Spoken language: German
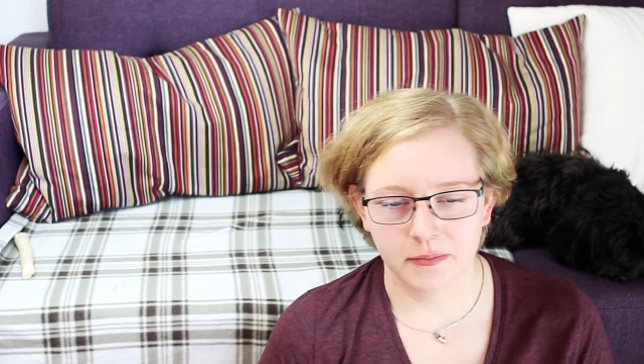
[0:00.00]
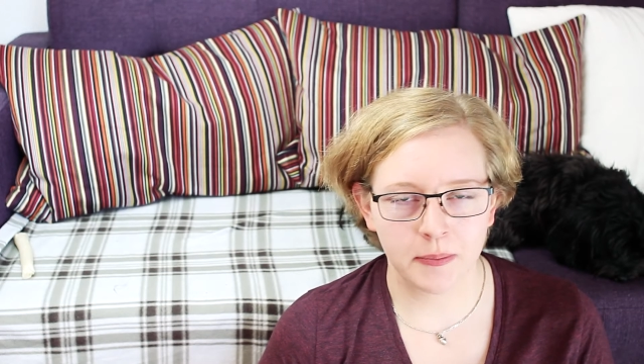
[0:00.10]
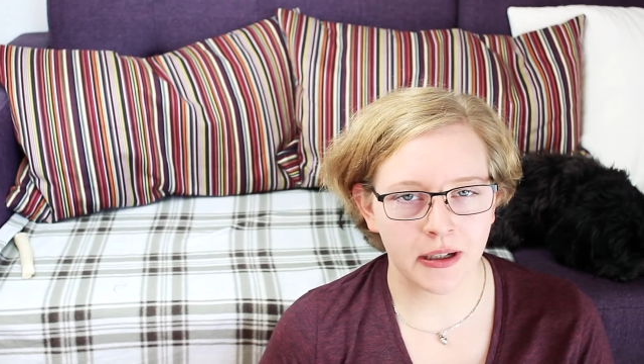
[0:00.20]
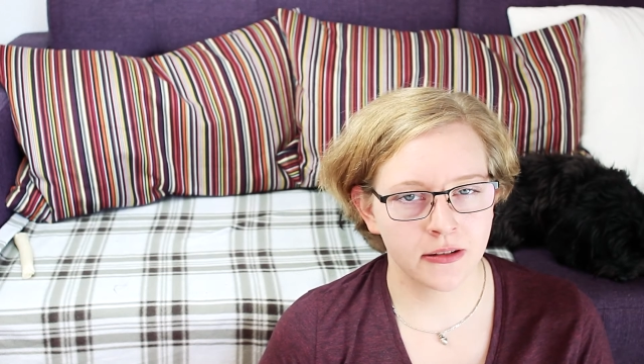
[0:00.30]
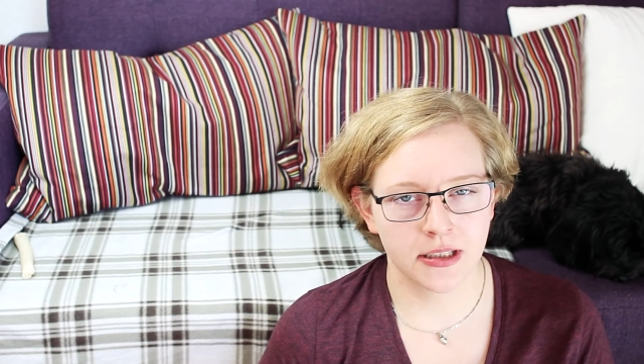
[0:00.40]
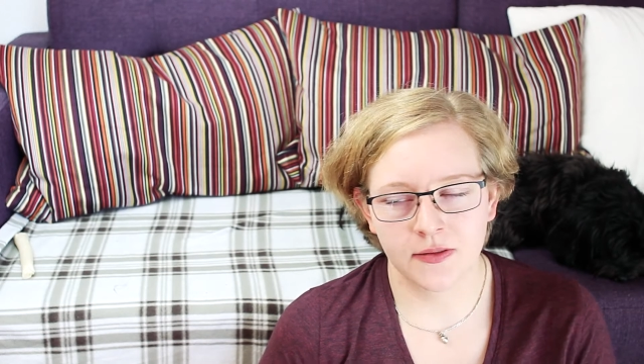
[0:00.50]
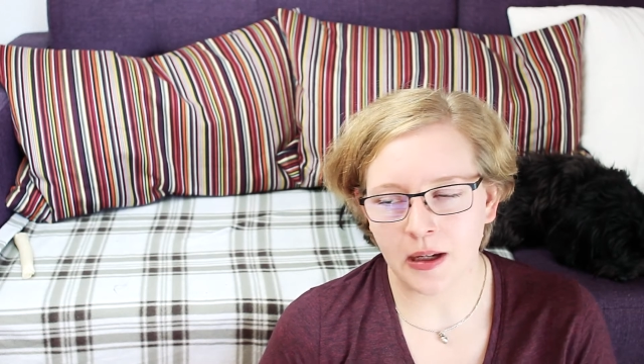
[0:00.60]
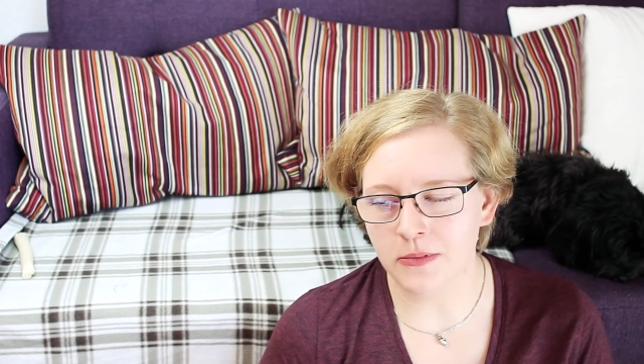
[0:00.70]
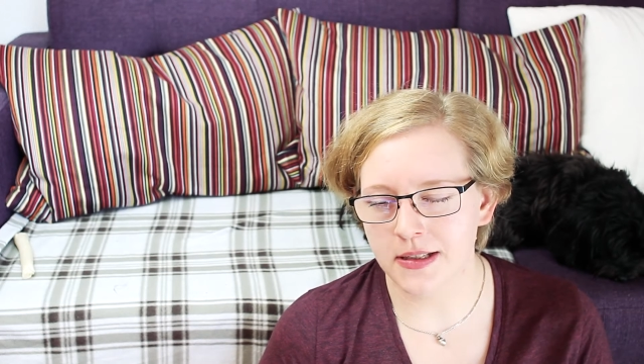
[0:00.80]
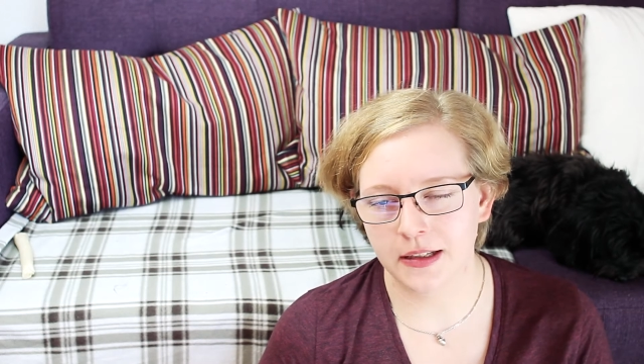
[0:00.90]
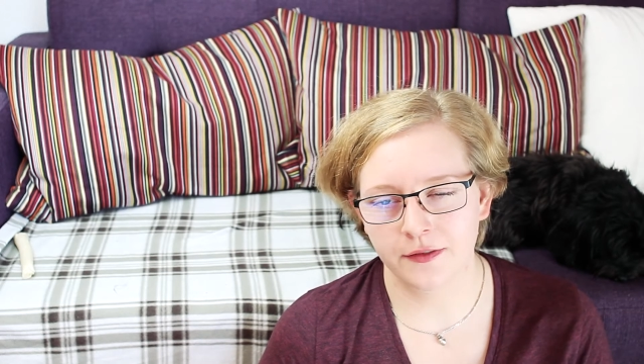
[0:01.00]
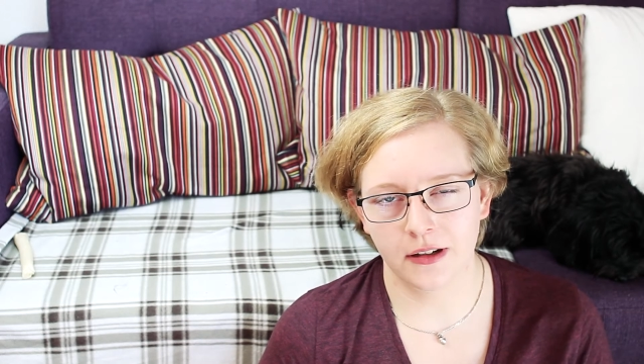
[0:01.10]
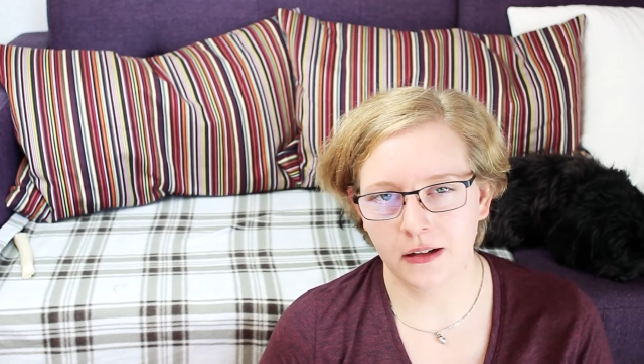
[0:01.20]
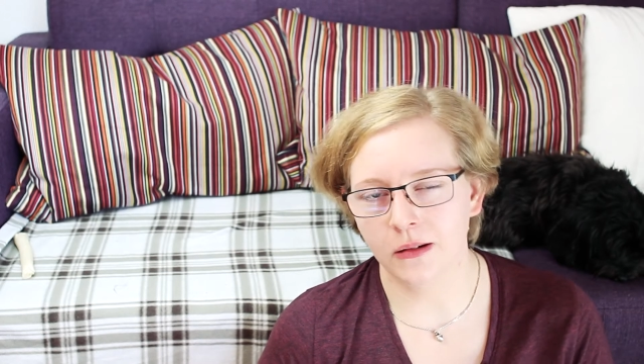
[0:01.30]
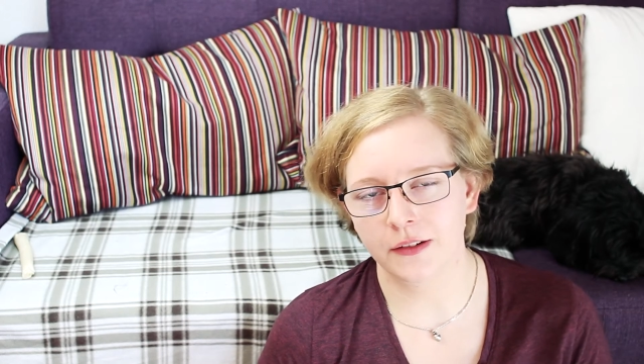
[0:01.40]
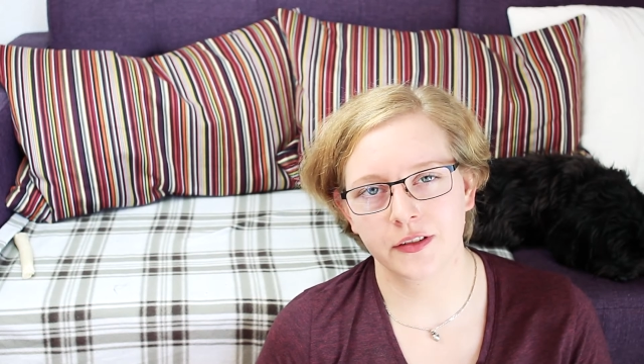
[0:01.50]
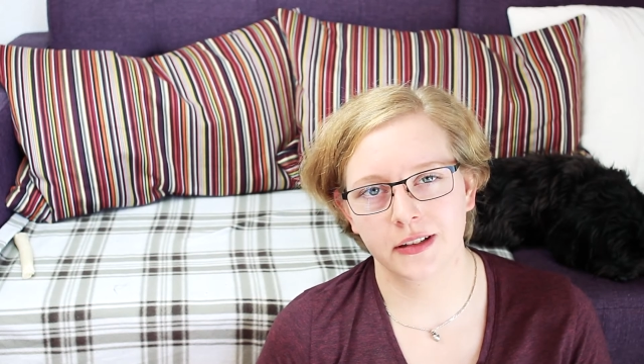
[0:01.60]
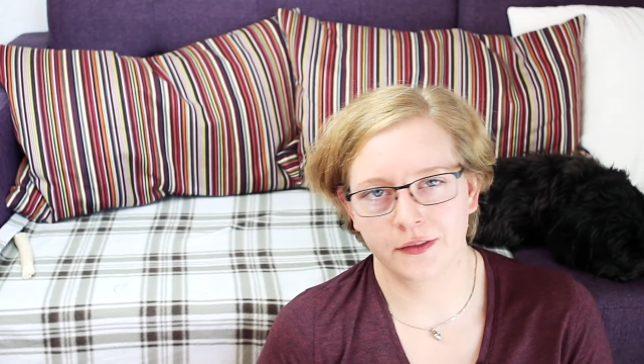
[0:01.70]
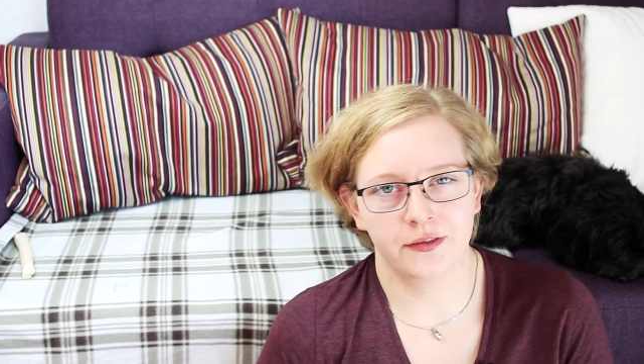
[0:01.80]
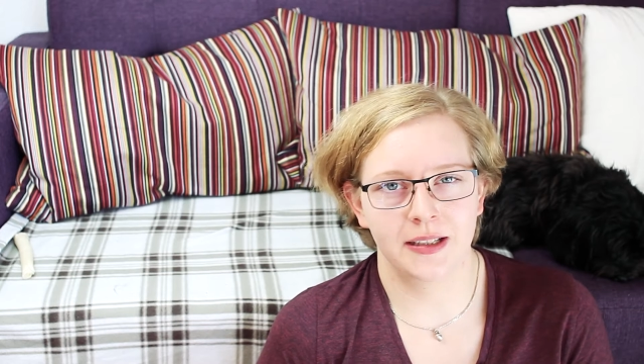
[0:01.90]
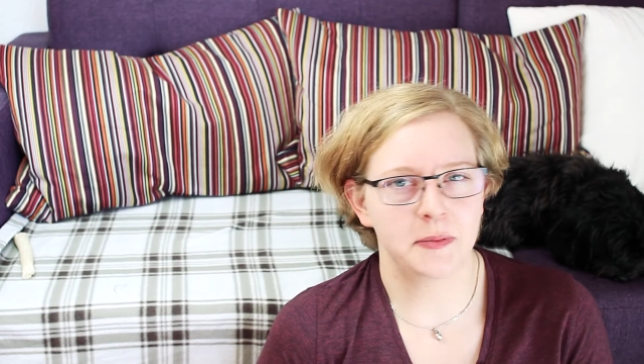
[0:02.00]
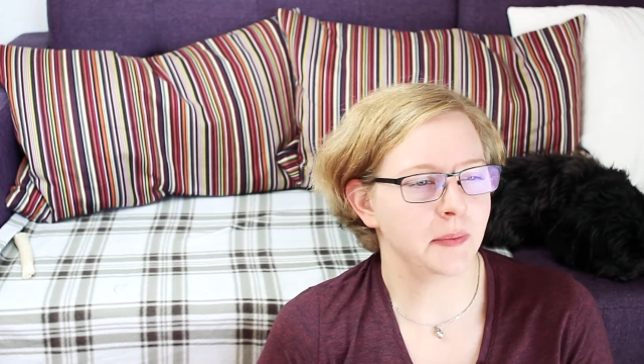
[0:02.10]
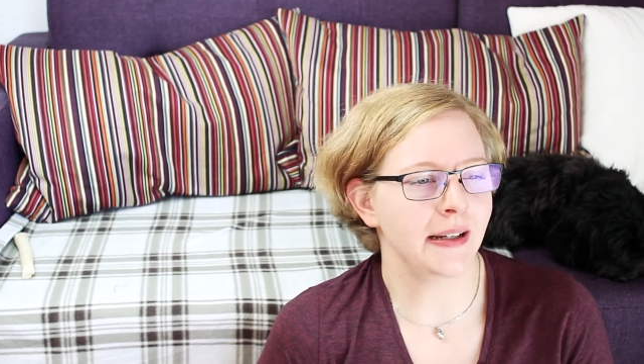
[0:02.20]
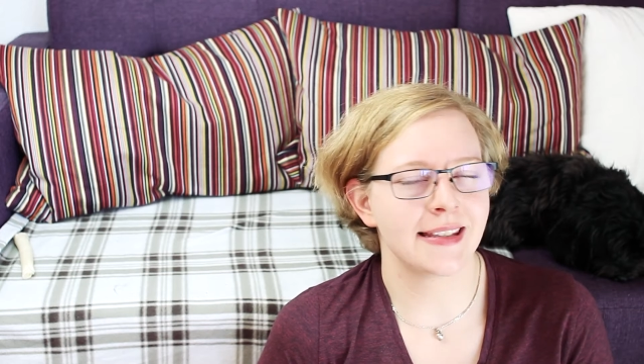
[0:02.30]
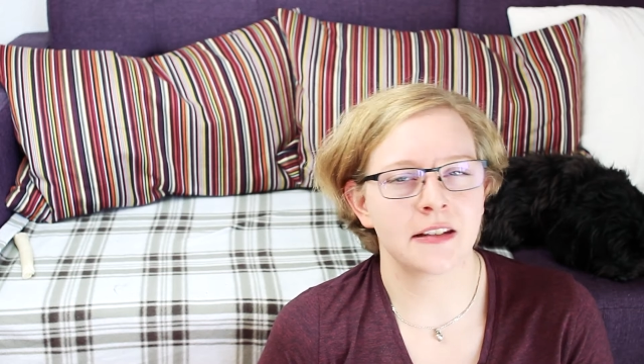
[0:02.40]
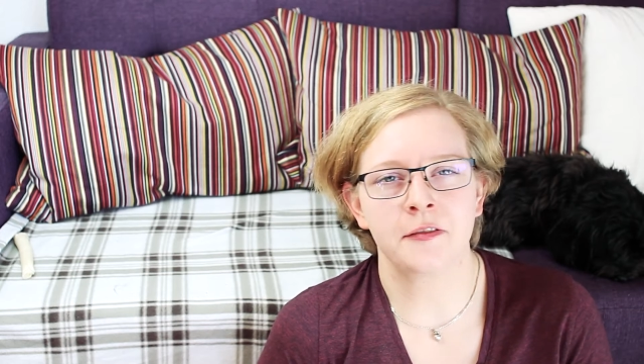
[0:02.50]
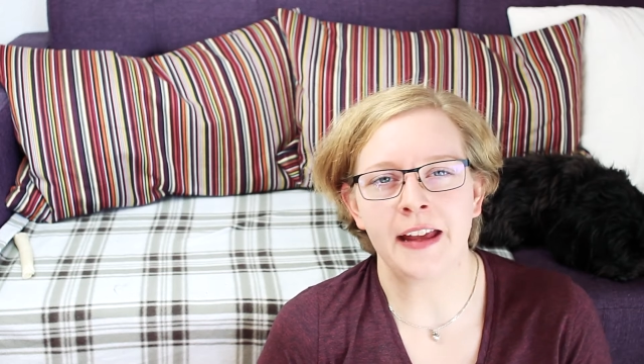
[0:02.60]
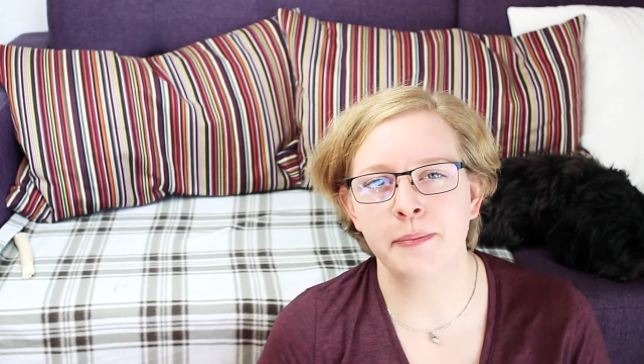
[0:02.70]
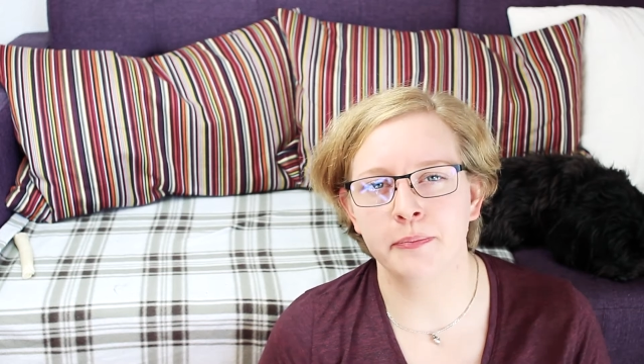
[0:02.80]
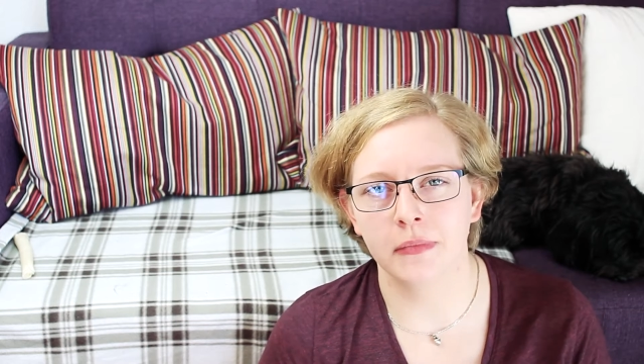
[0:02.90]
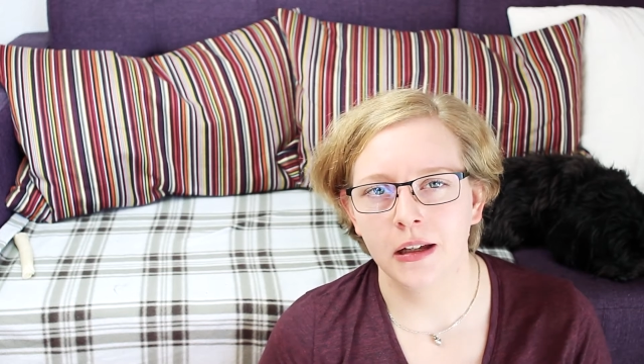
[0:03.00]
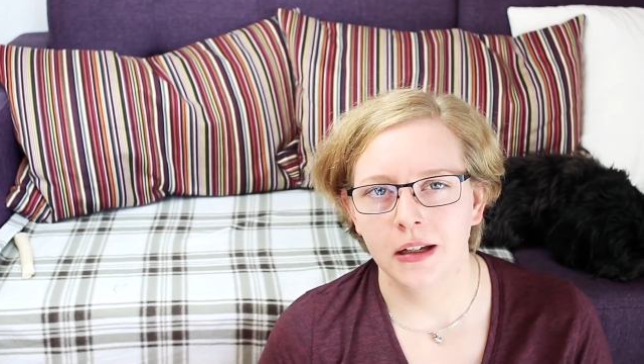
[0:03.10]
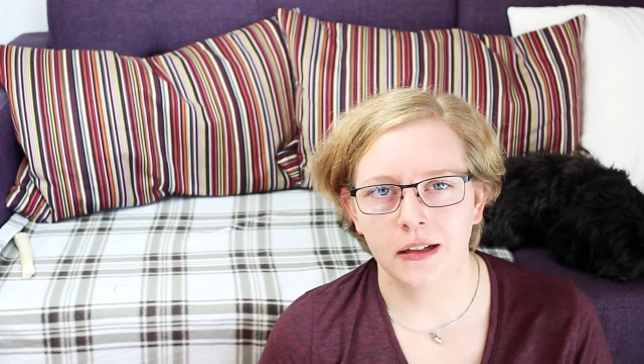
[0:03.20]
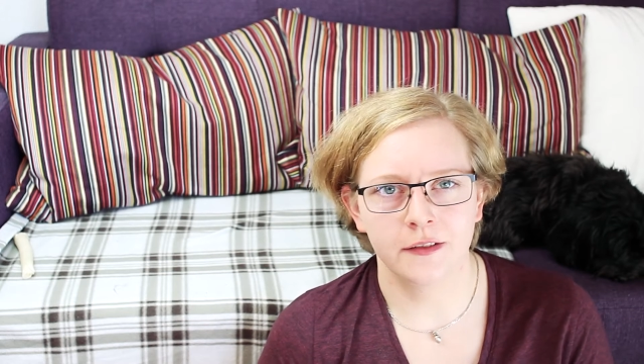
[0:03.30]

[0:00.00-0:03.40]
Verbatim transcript: mein Mann und ich, wir haben uns einfach auch einfach drin verliebt. Ich meine, es sind Welpen.